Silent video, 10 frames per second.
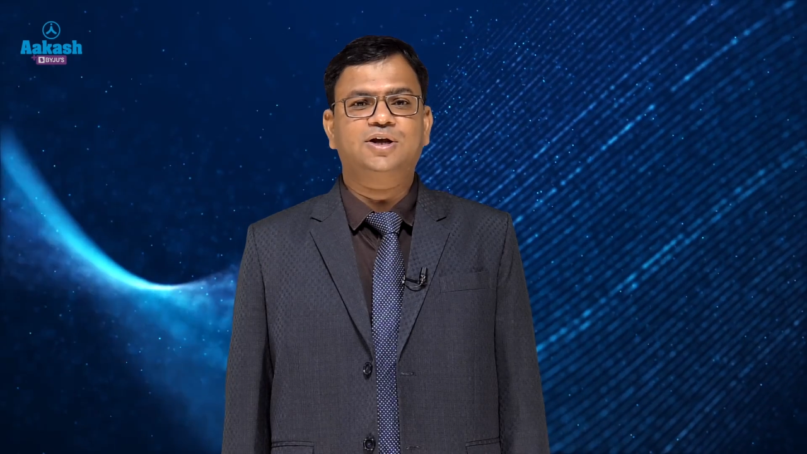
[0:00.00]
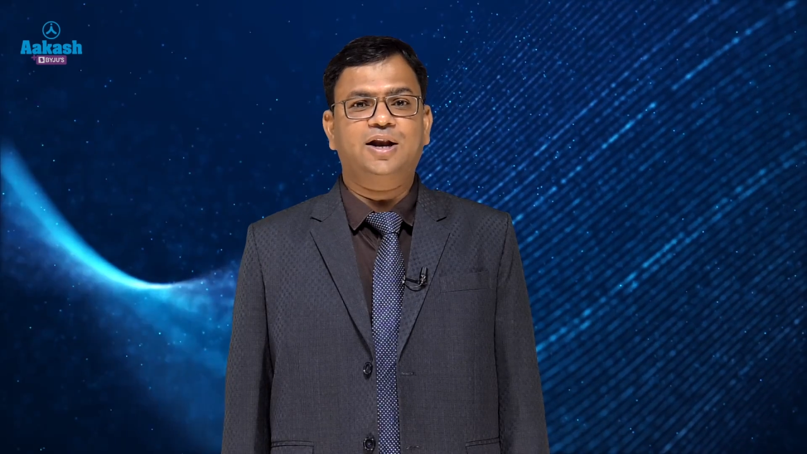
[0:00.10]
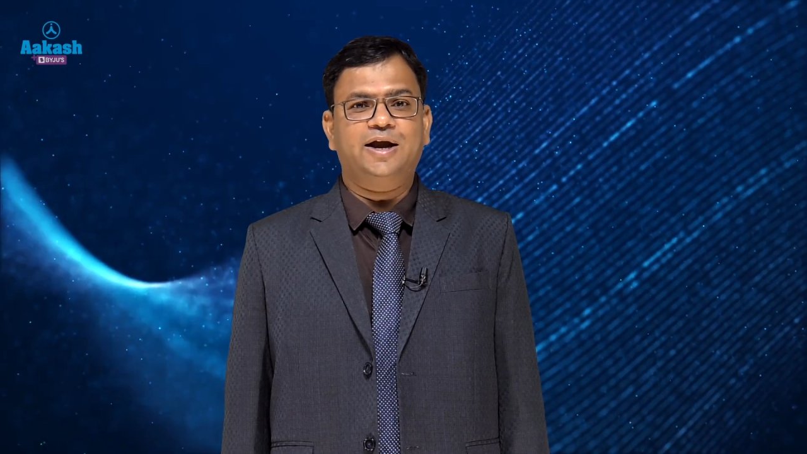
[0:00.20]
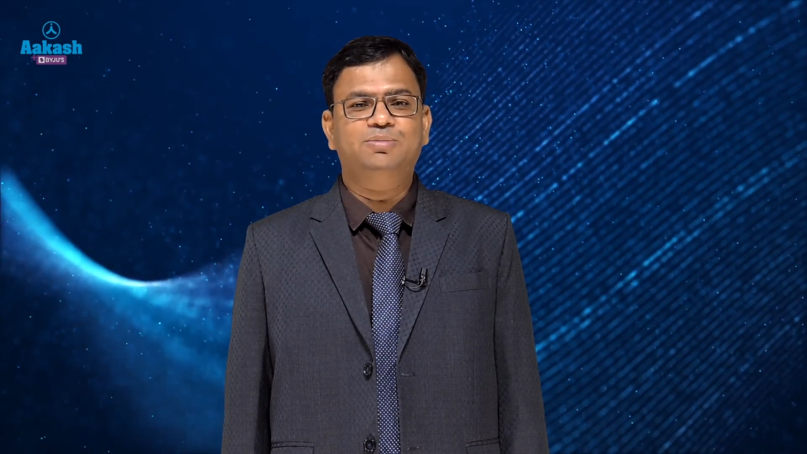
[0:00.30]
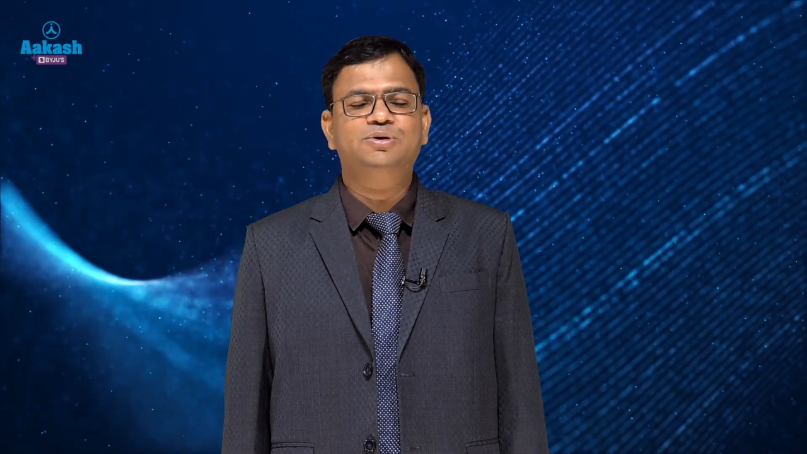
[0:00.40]
की
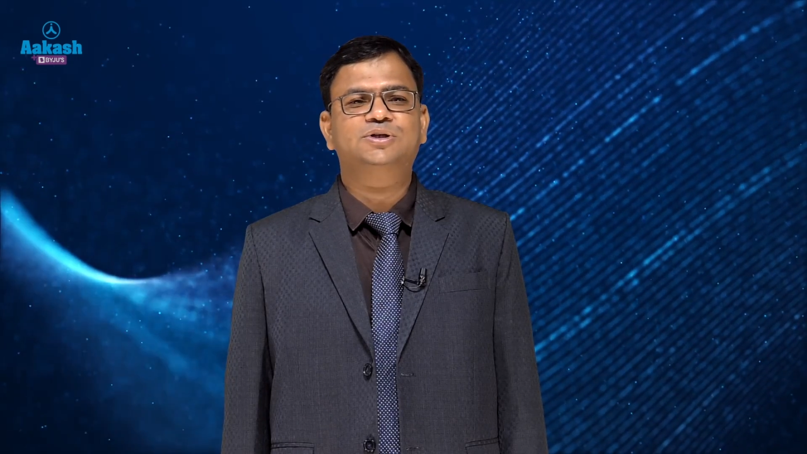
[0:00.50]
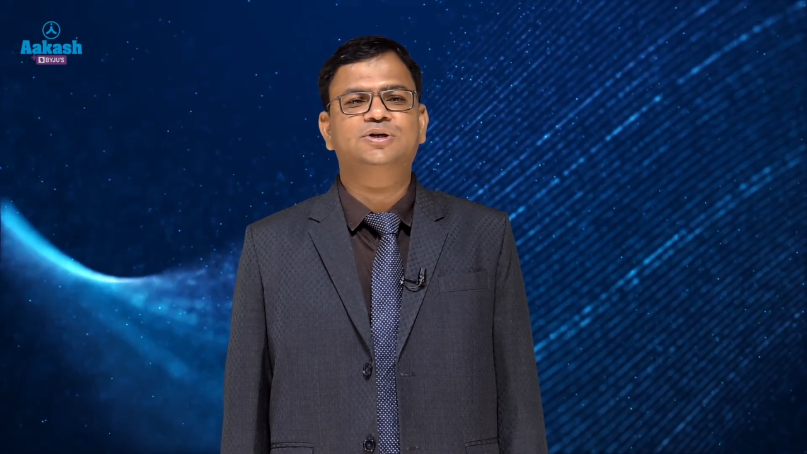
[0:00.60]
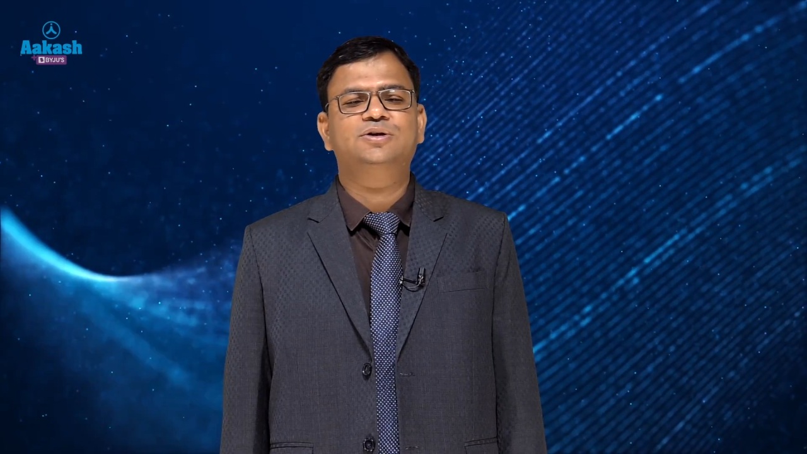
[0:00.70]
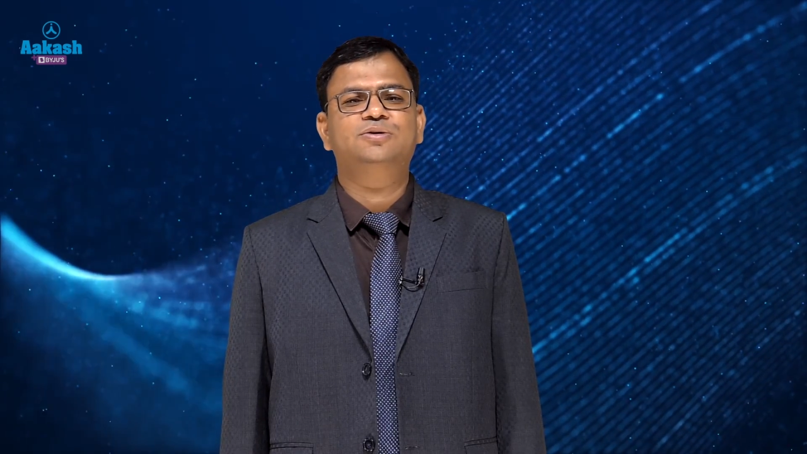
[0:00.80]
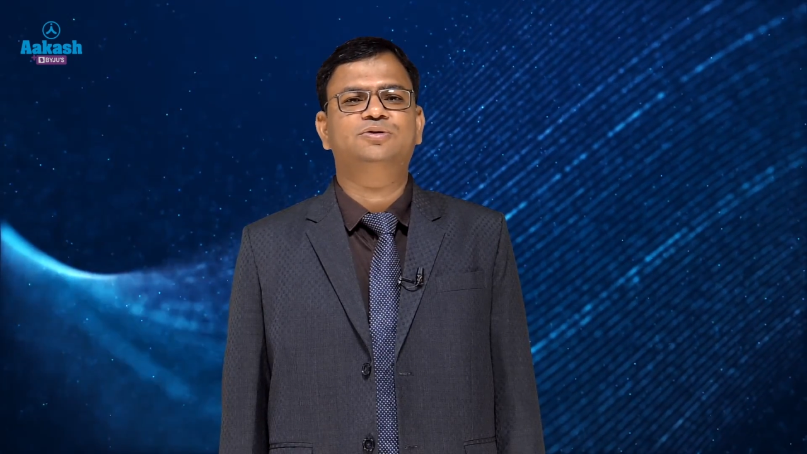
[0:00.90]
लाइट भी
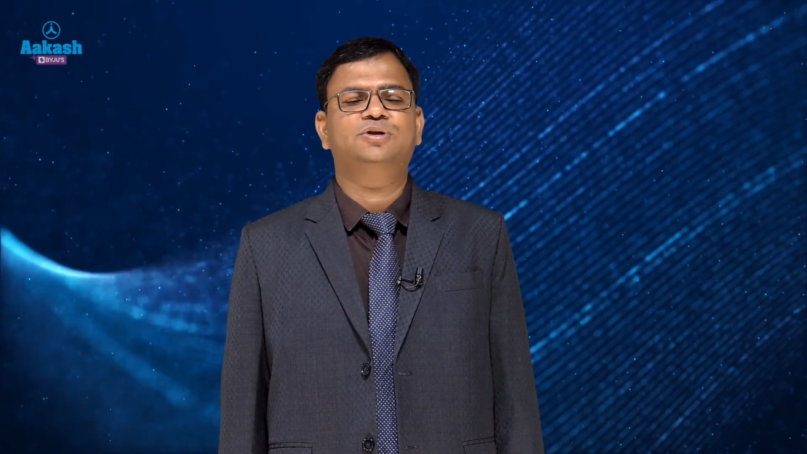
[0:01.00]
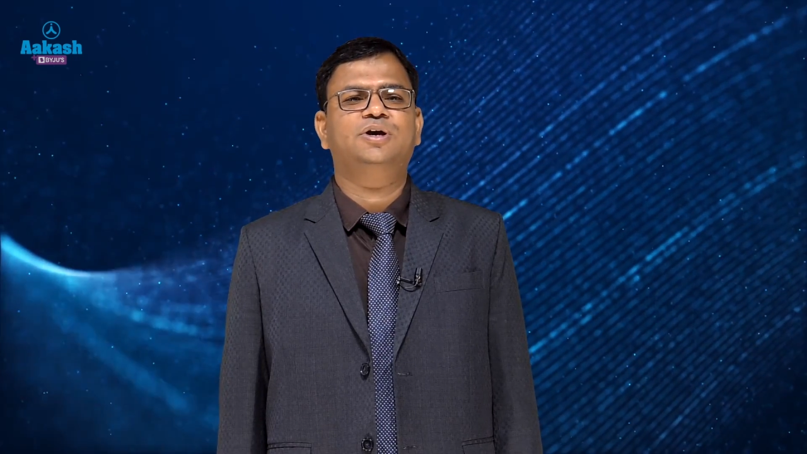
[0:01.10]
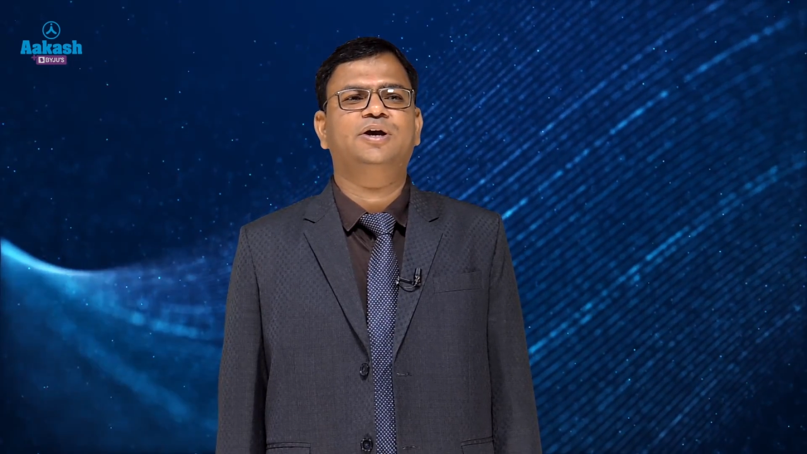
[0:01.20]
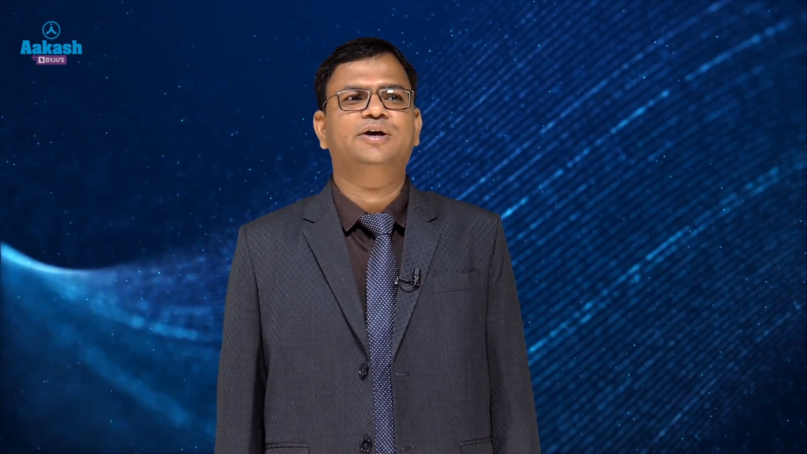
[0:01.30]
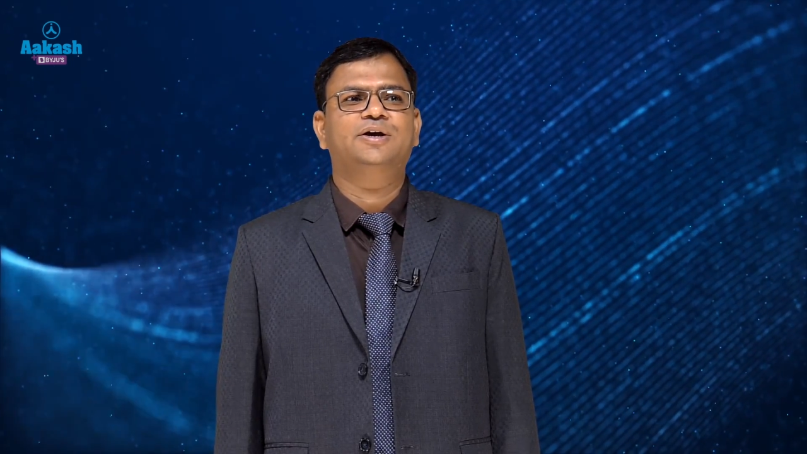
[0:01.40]
सहन नहीं होती
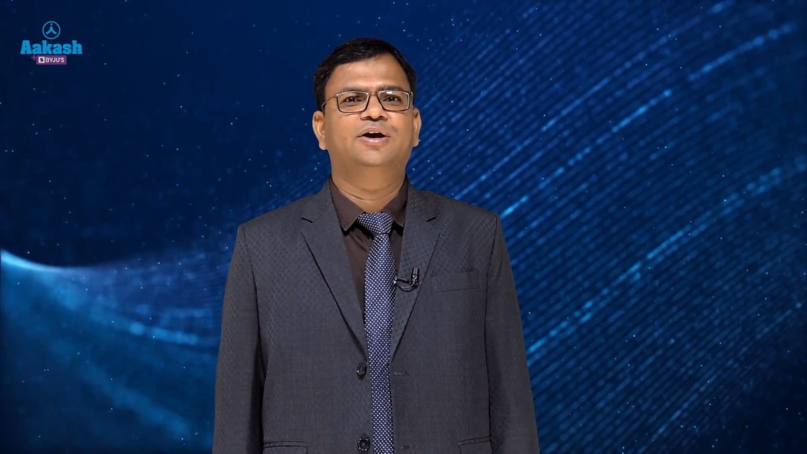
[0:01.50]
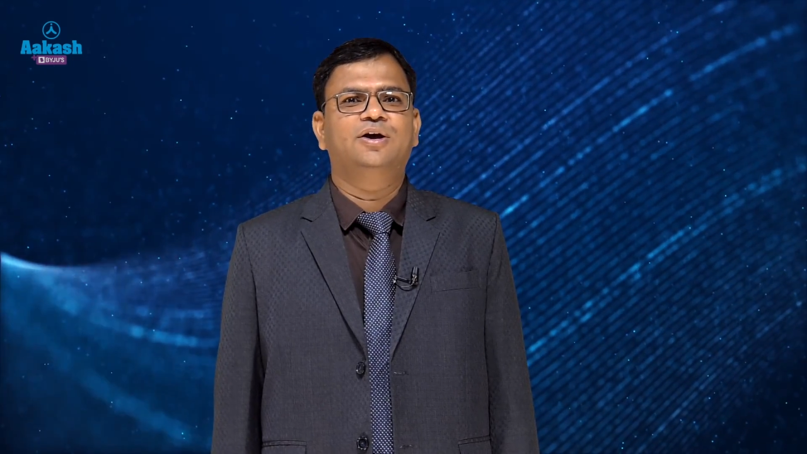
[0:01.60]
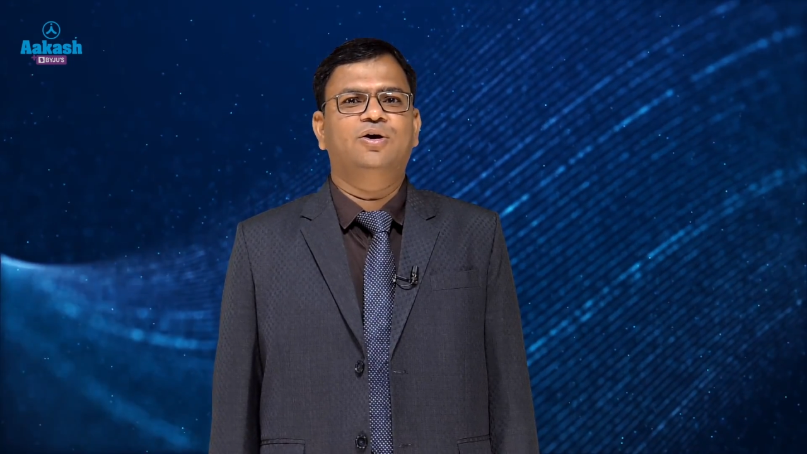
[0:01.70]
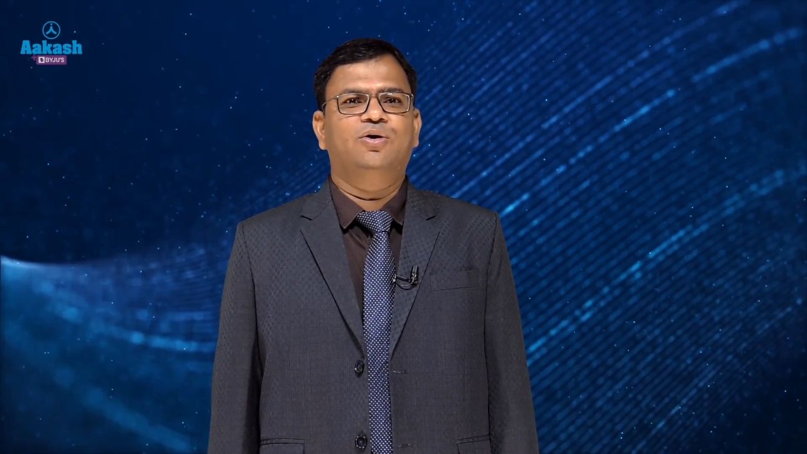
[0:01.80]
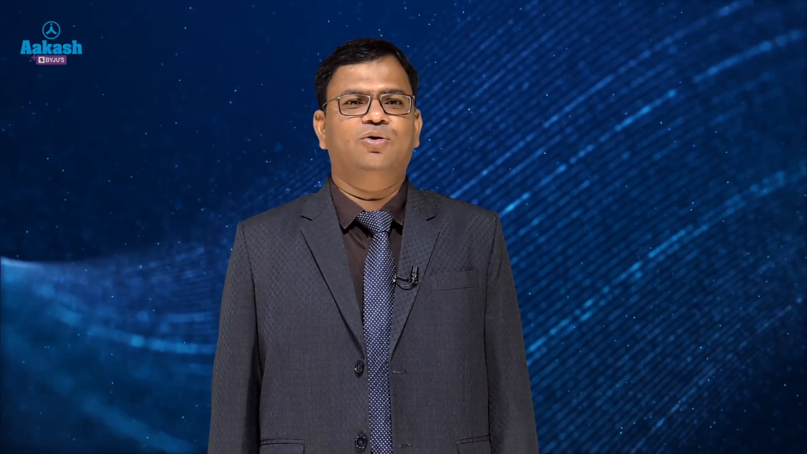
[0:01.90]
है
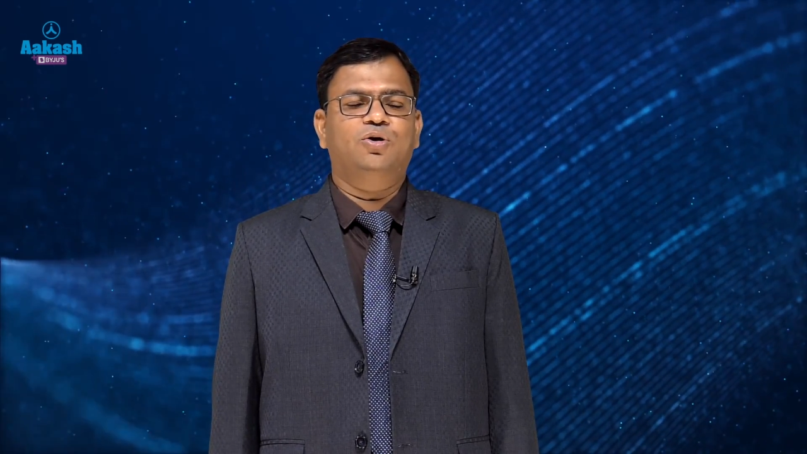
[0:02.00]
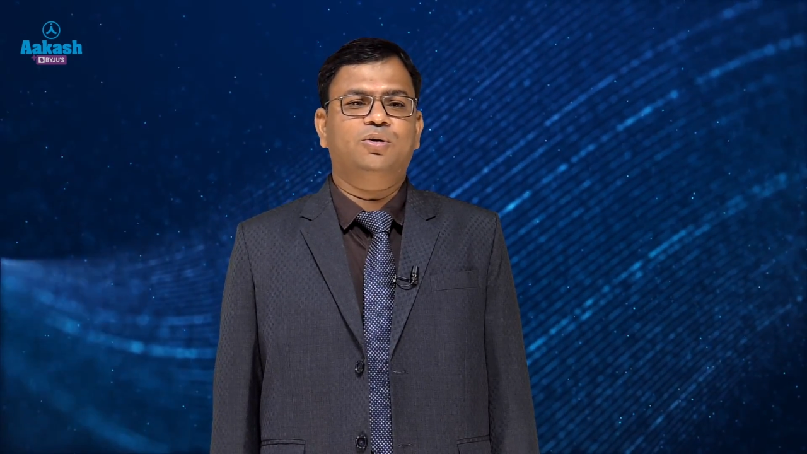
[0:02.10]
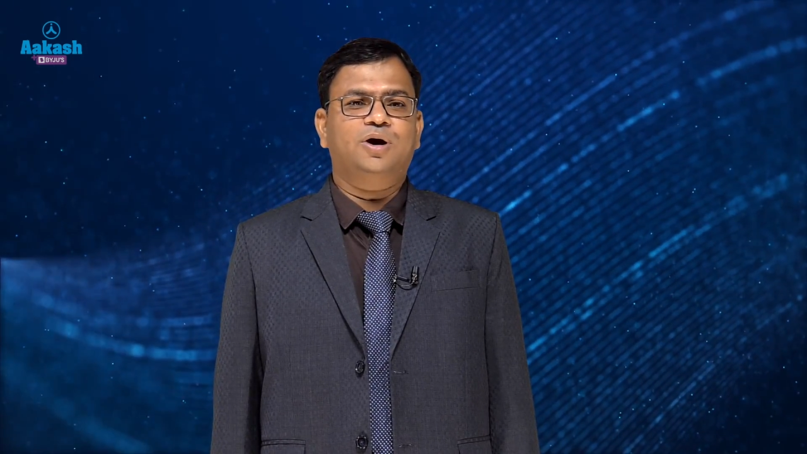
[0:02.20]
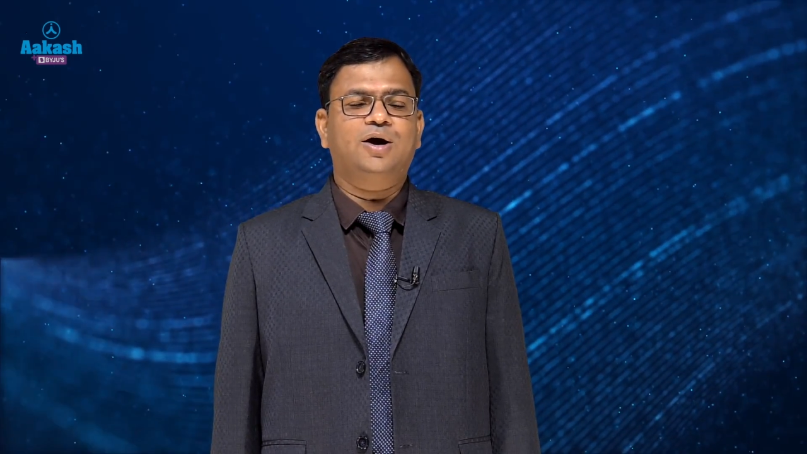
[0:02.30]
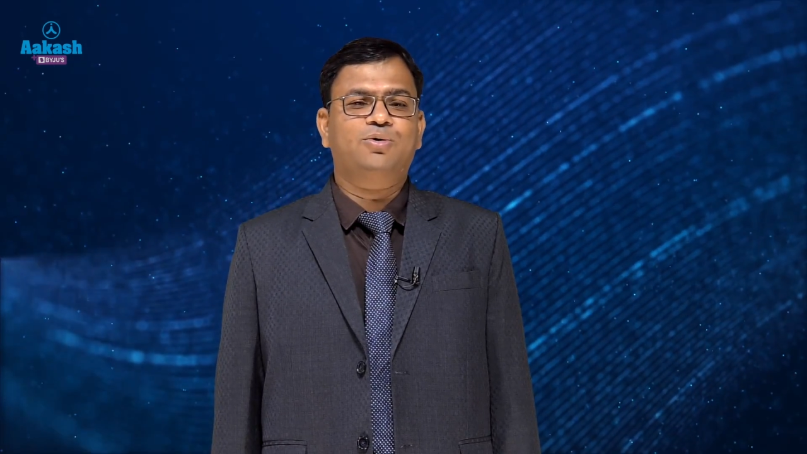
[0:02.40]

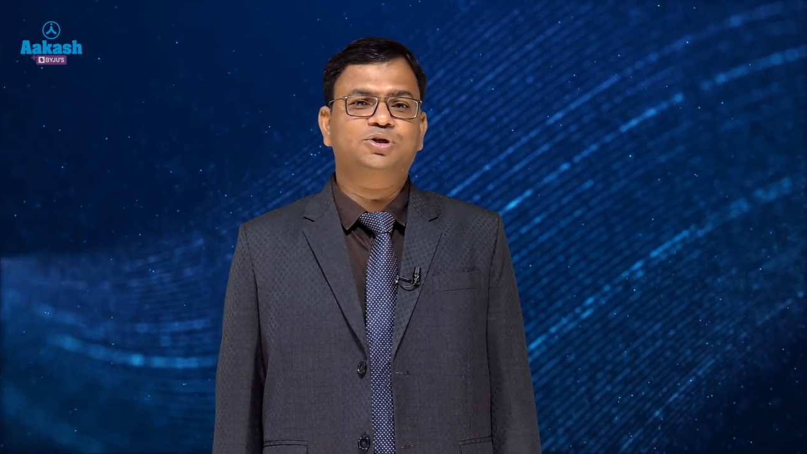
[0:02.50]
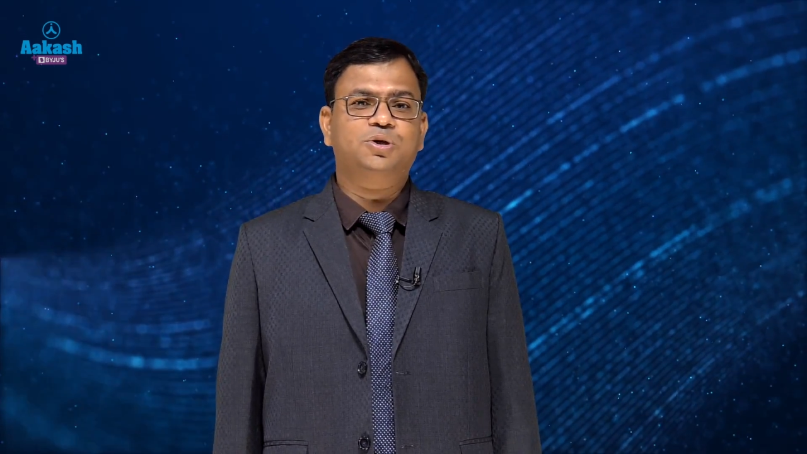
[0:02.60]
और आंखों